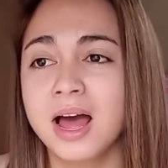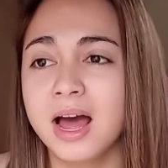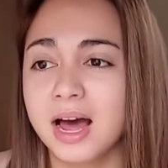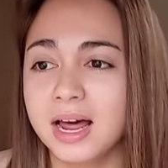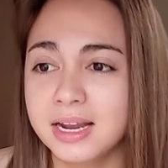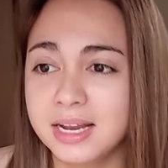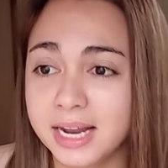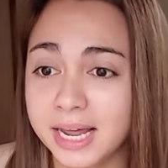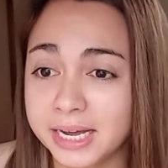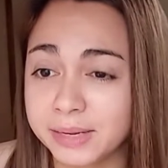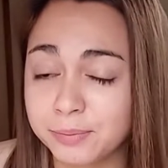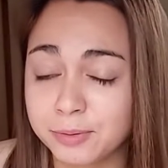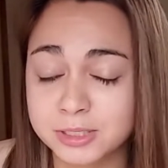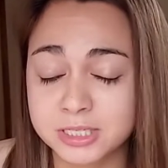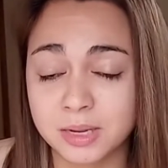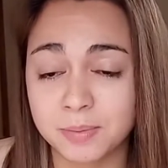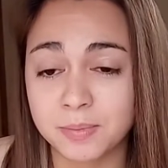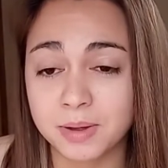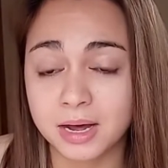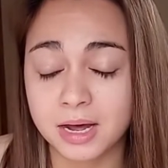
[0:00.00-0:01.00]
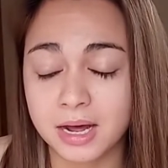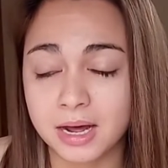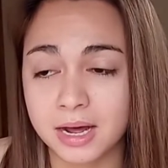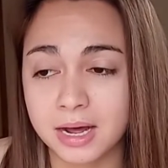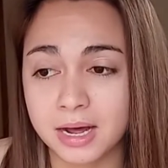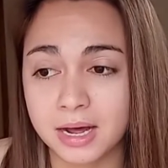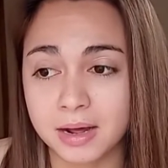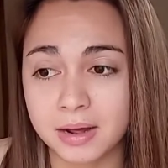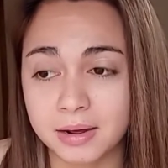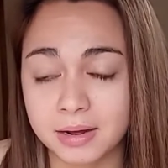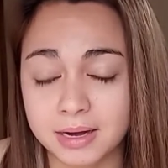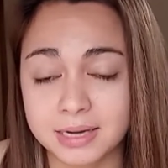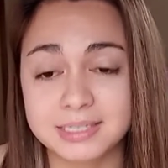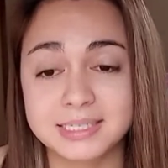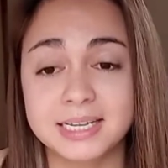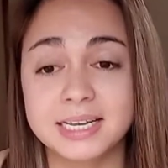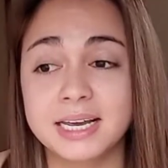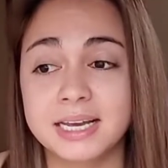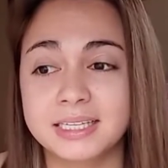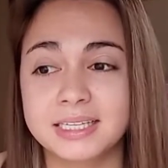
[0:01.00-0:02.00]
Unlike po sa mga
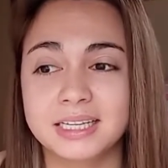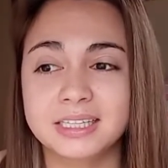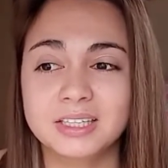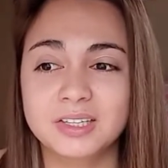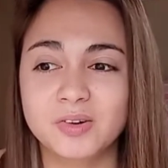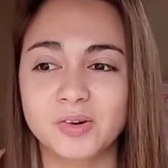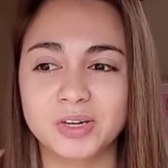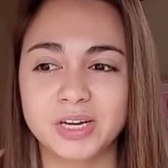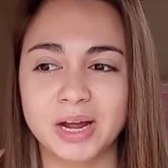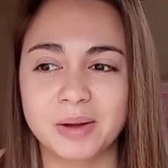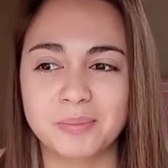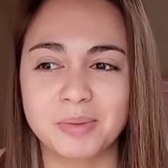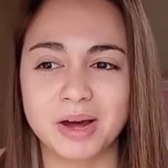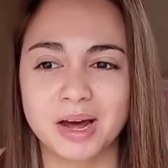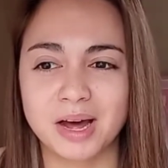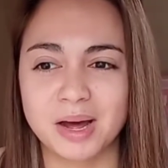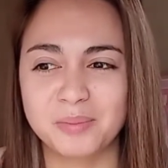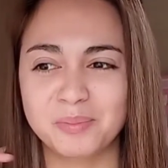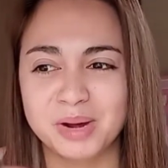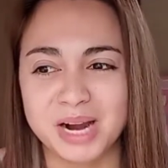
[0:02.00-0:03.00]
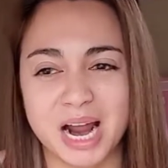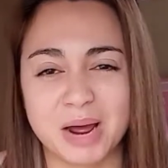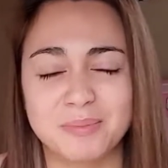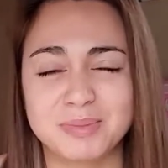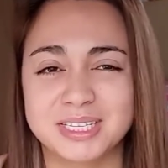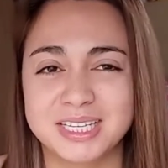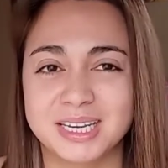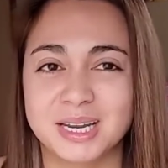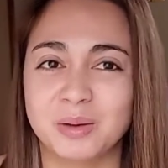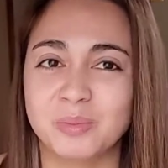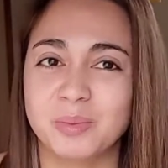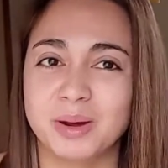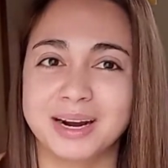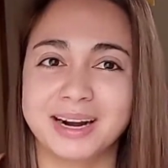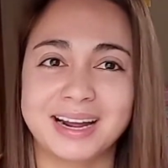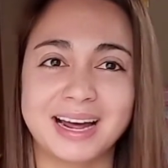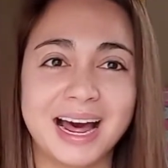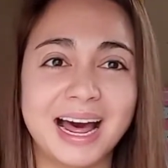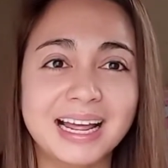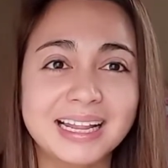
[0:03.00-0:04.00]
kasing edad ko na mga marami silang
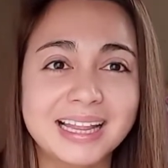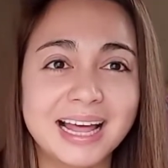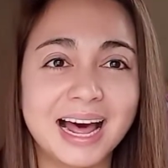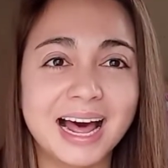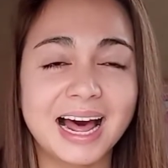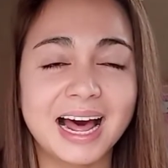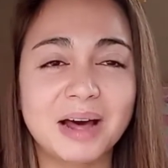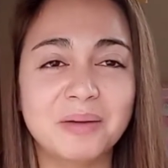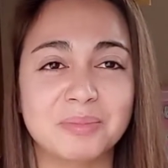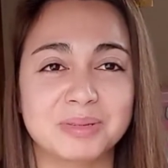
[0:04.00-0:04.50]
barkada,